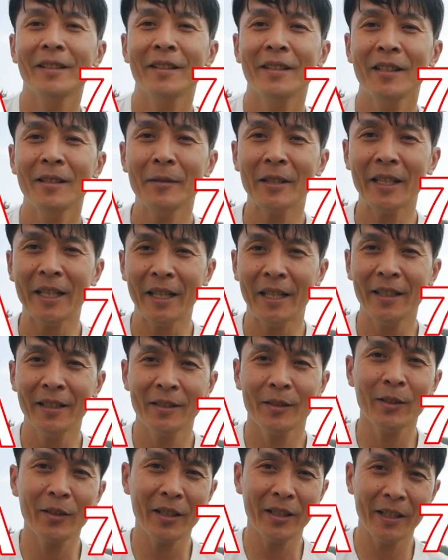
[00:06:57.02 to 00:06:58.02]
今ね
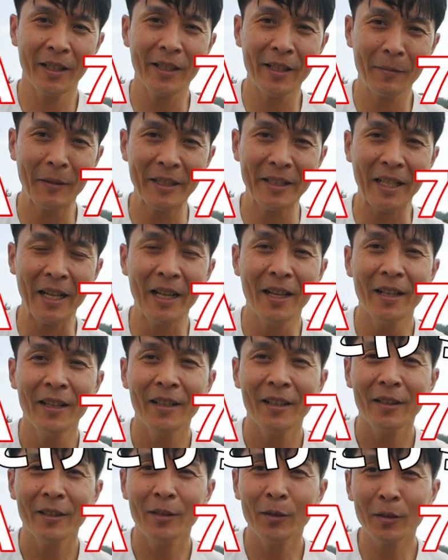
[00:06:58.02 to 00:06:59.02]
外へ出てきました
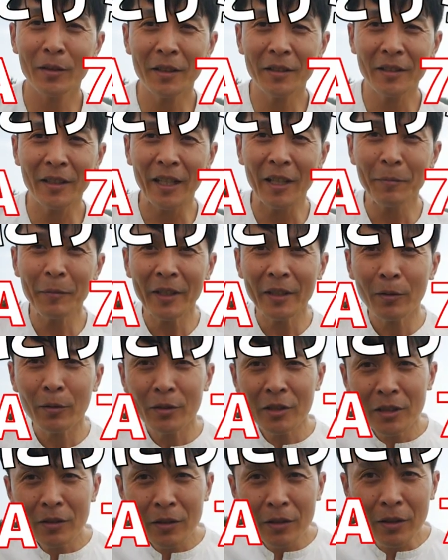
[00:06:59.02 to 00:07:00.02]
どうですかやっぱり
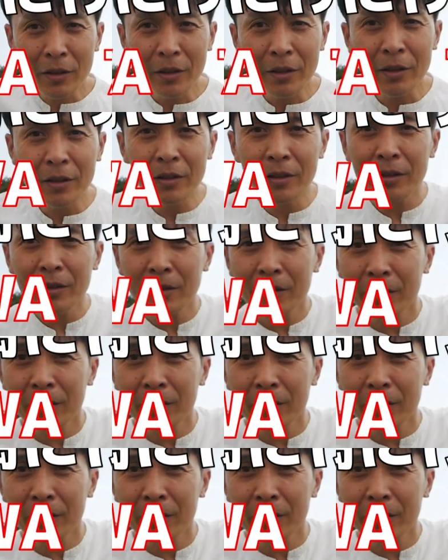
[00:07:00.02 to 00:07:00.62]
こっちの